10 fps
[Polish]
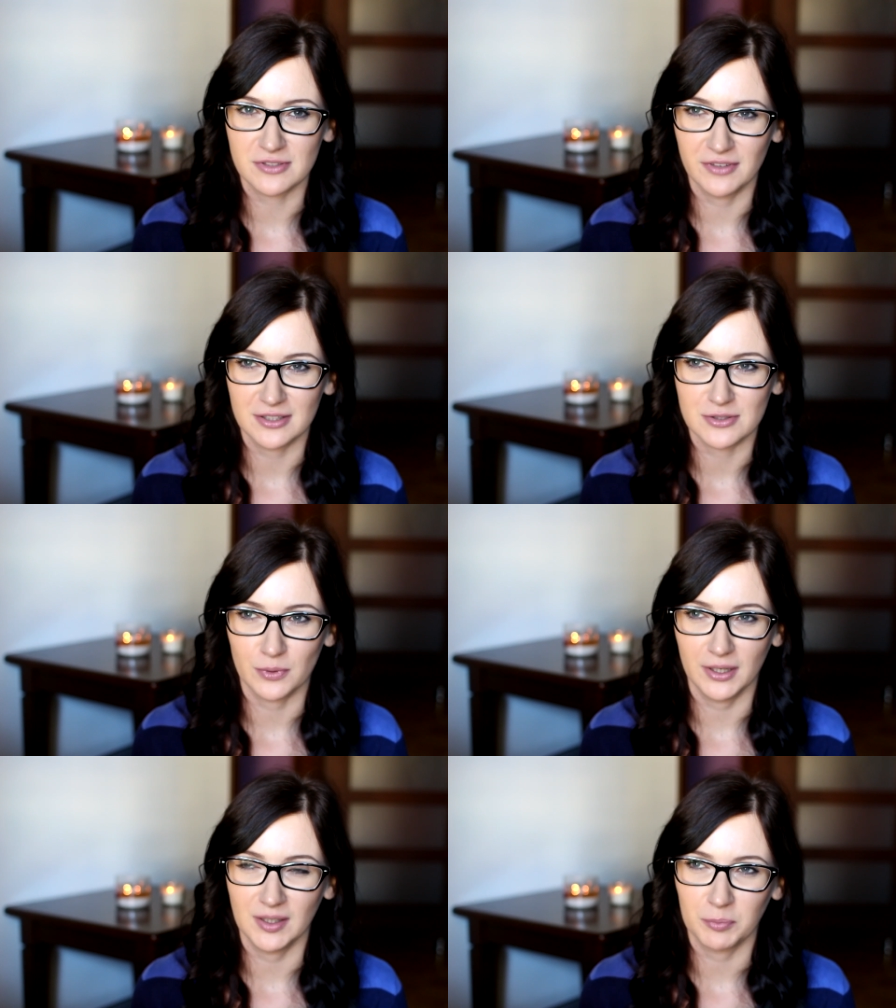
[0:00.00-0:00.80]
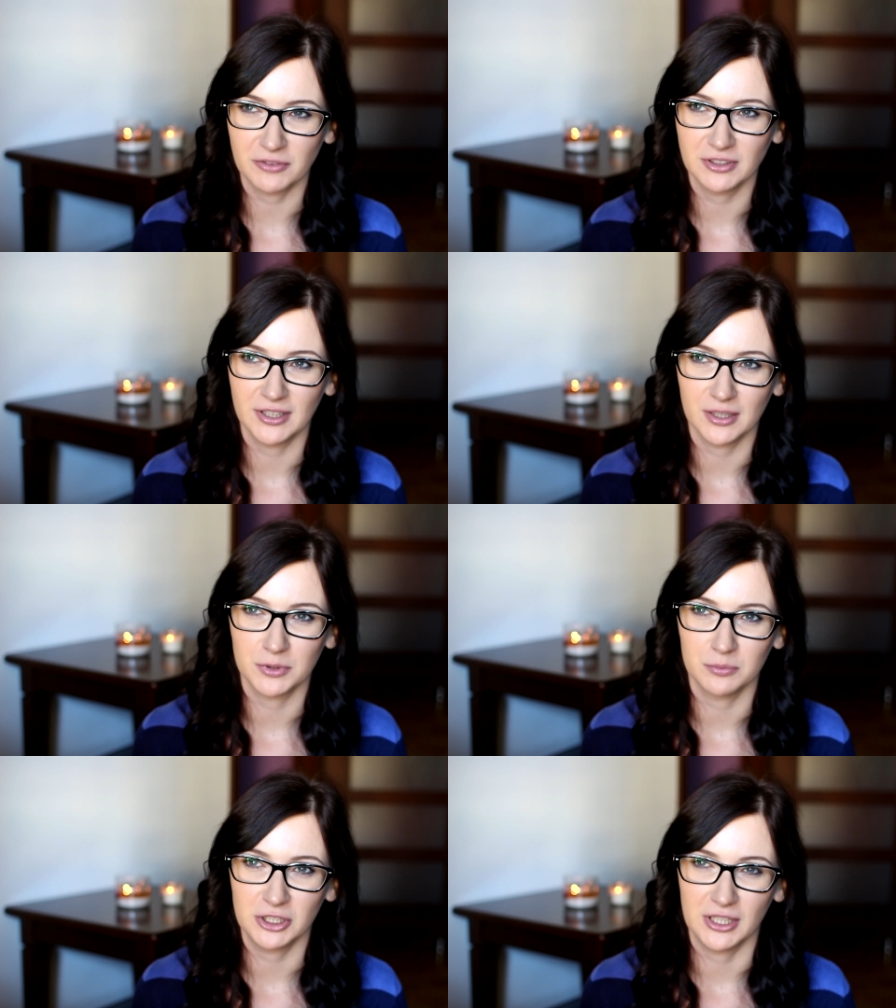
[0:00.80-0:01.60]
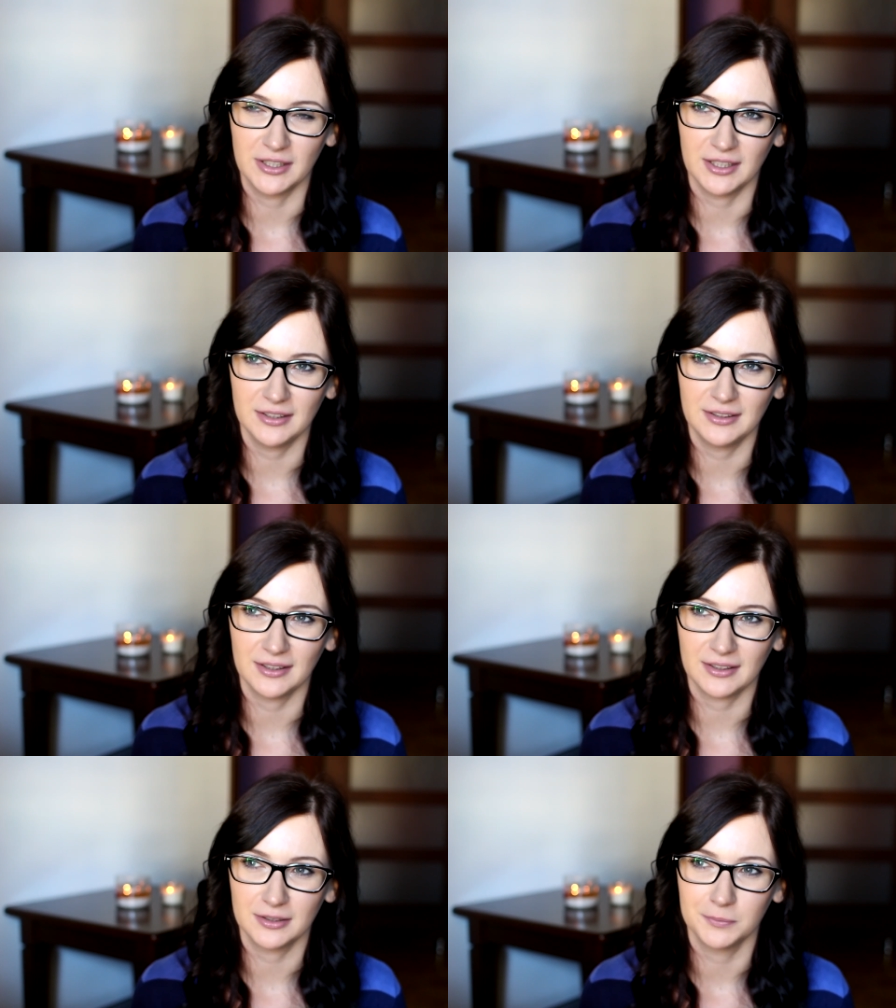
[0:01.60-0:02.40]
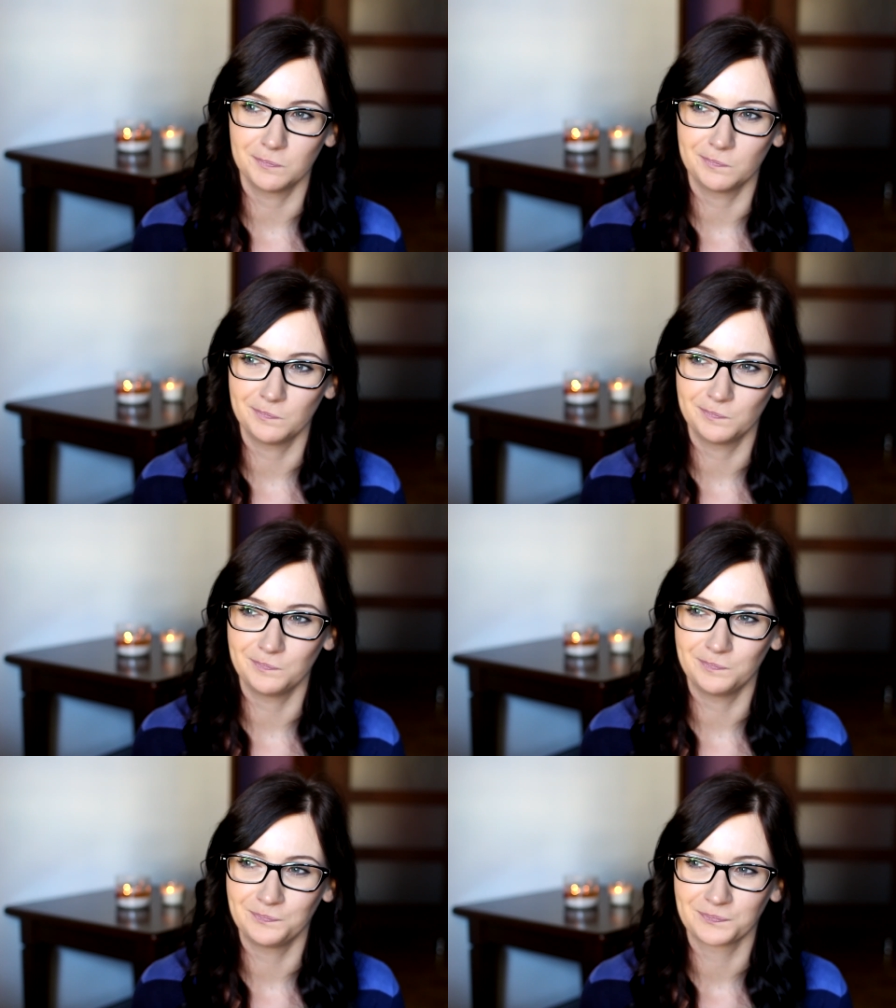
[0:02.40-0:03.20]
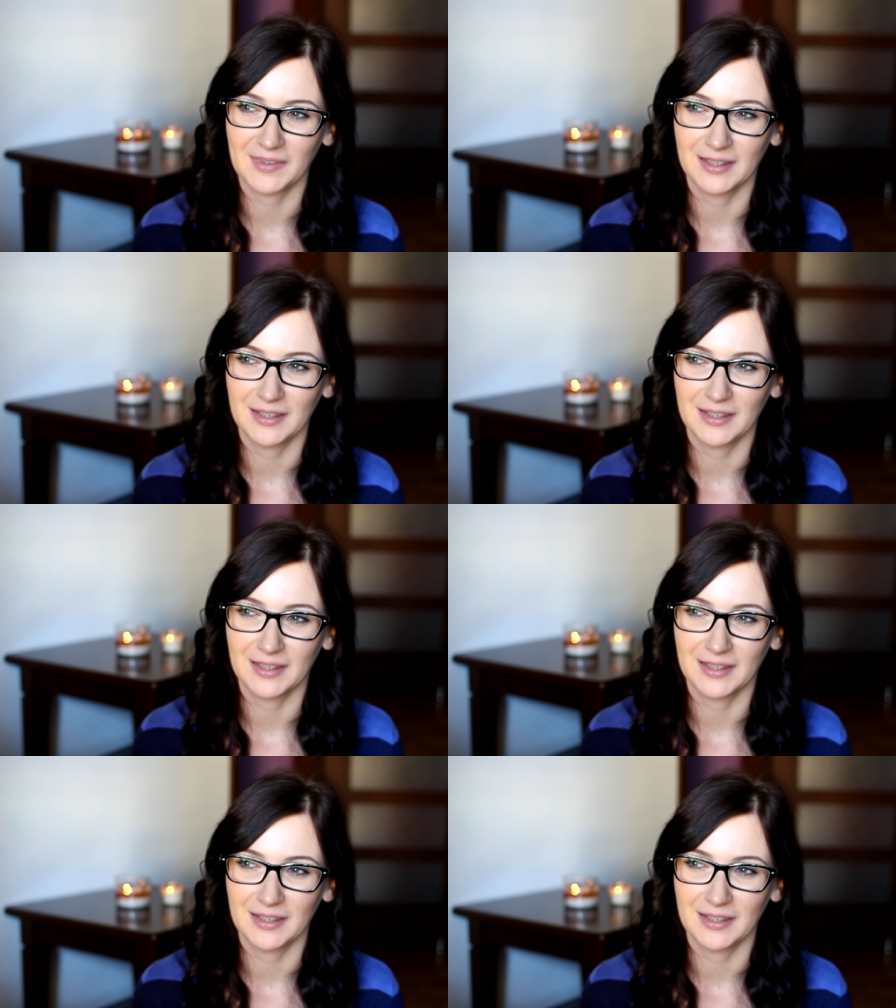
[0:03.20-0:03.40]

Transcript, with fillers: zwięzłe i naprawdę dają do myślenia i tak Mm,